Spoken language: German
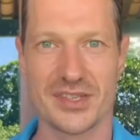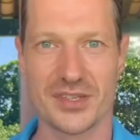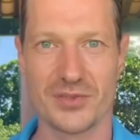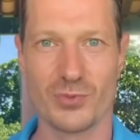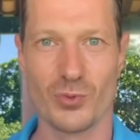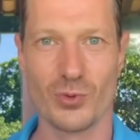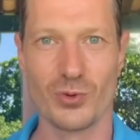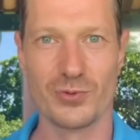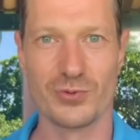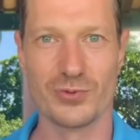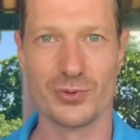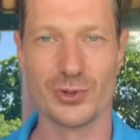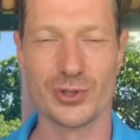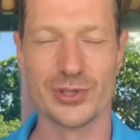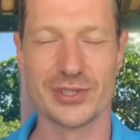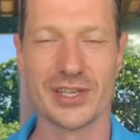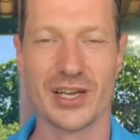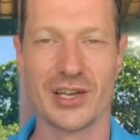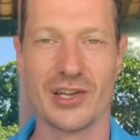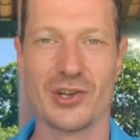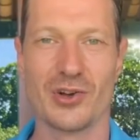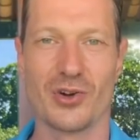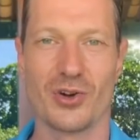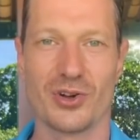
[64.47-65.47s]
sich wohlfühlt
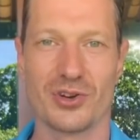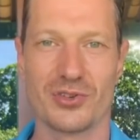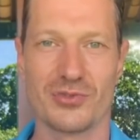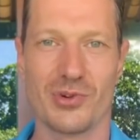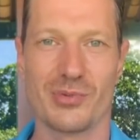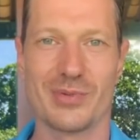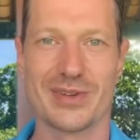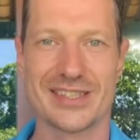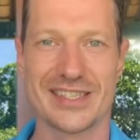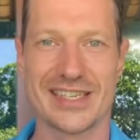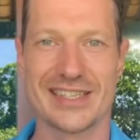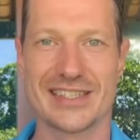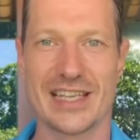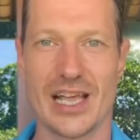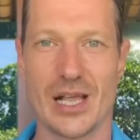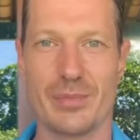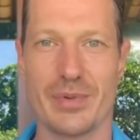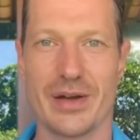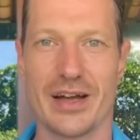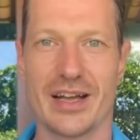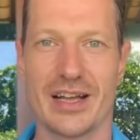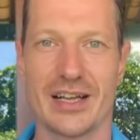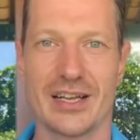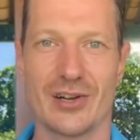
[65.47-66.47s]
und wo man sich
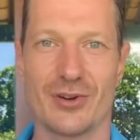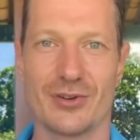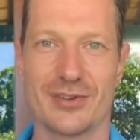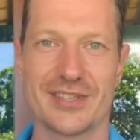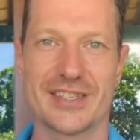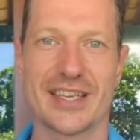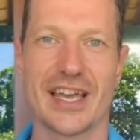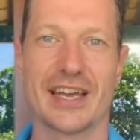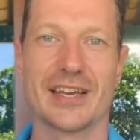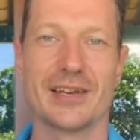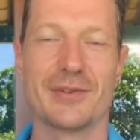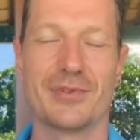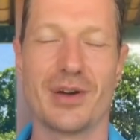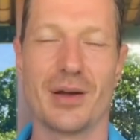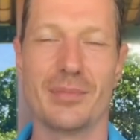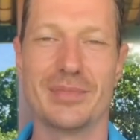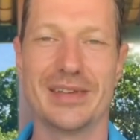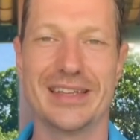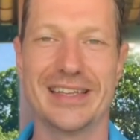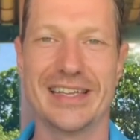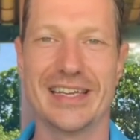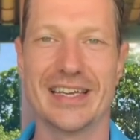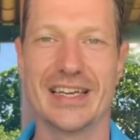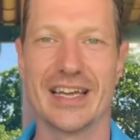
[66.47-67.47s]
selber und seine
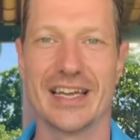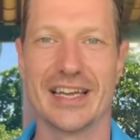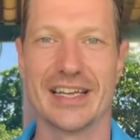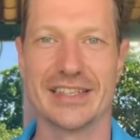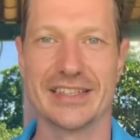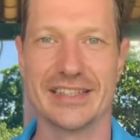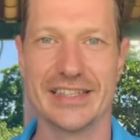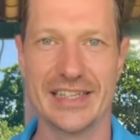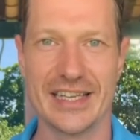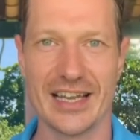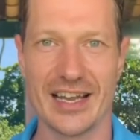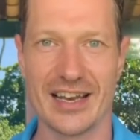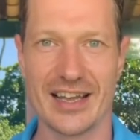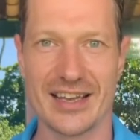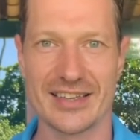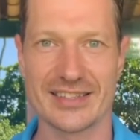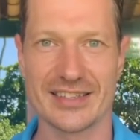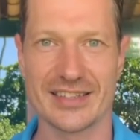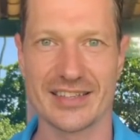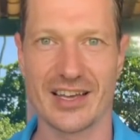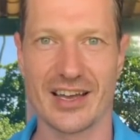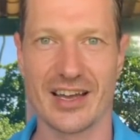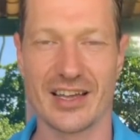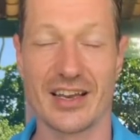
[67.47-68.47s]
Familie
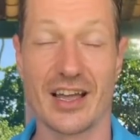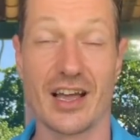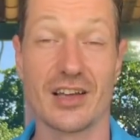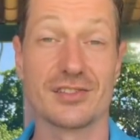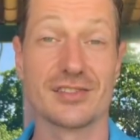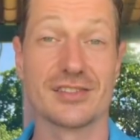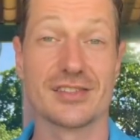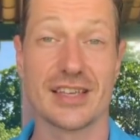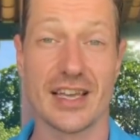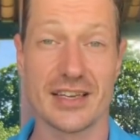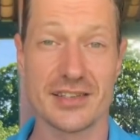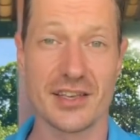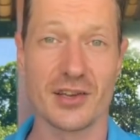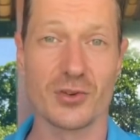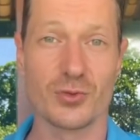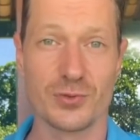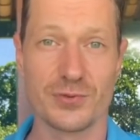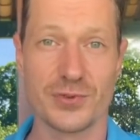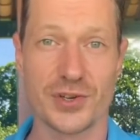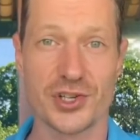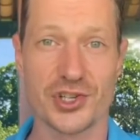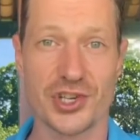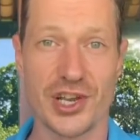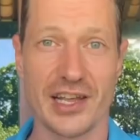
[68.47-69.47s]
niederlassen kann. Also sehr, sehr gut
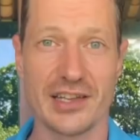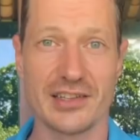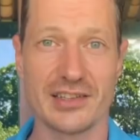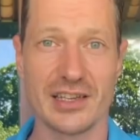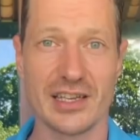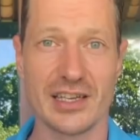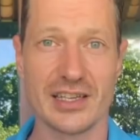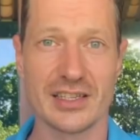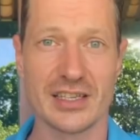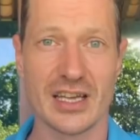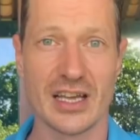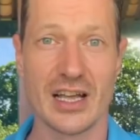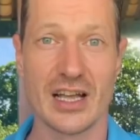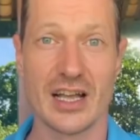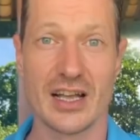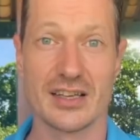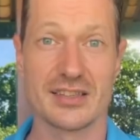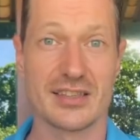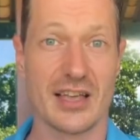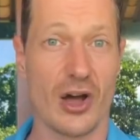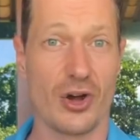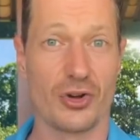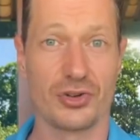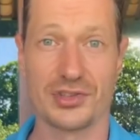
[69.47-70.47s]
verständlich,
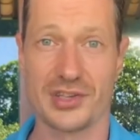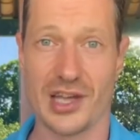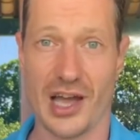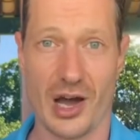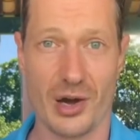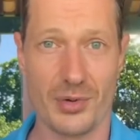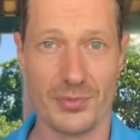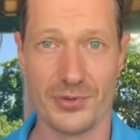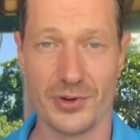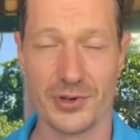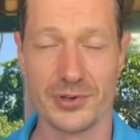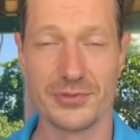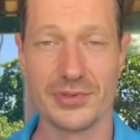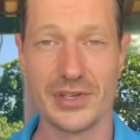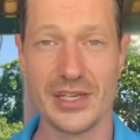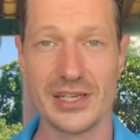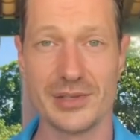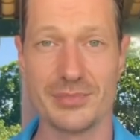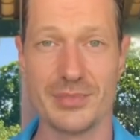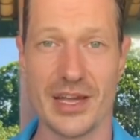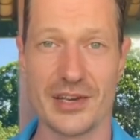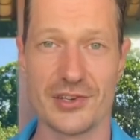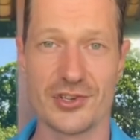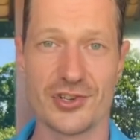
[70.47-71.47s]
ist auch ein Traum von
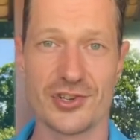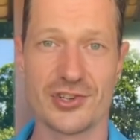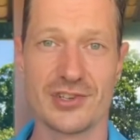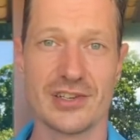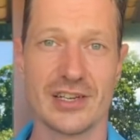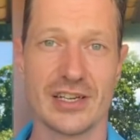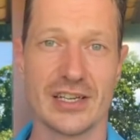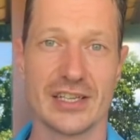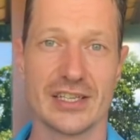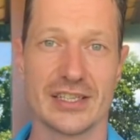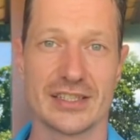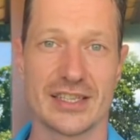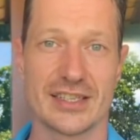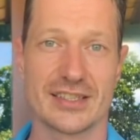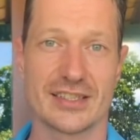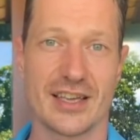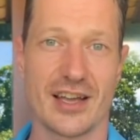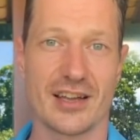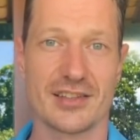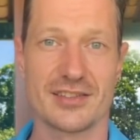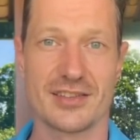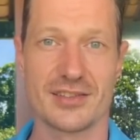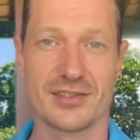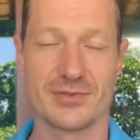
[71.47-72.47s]
vielen Menschen, das
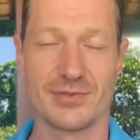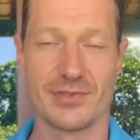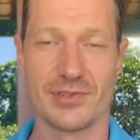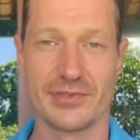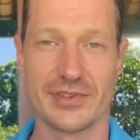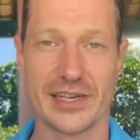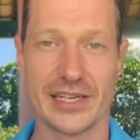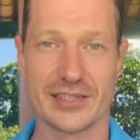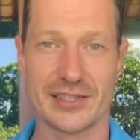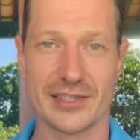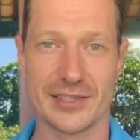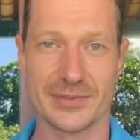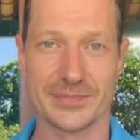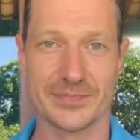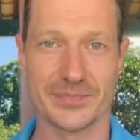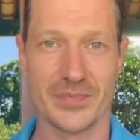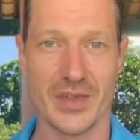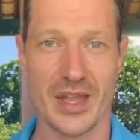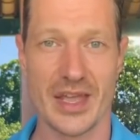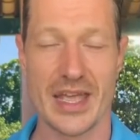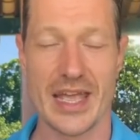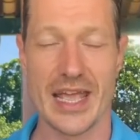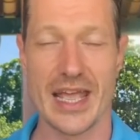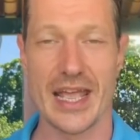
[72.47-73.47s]
Ganze zu verwirklichen.
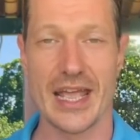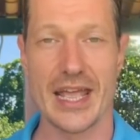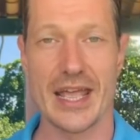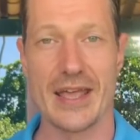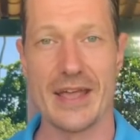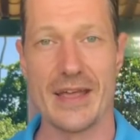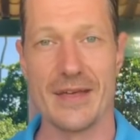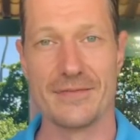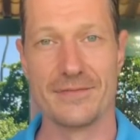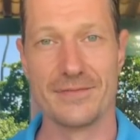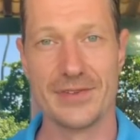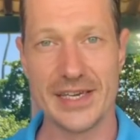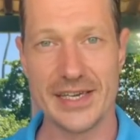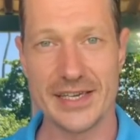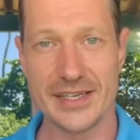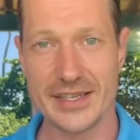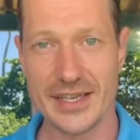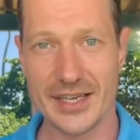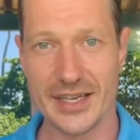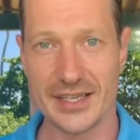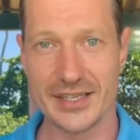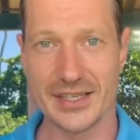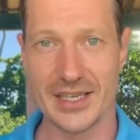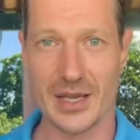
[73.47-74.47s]

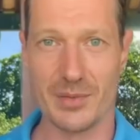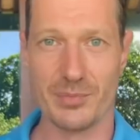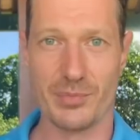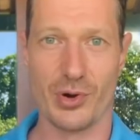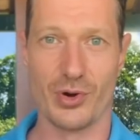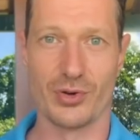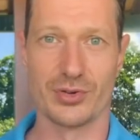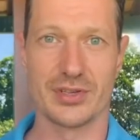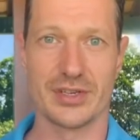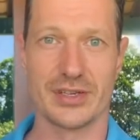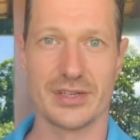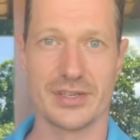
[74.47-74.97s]
Wichtig in dem Punkt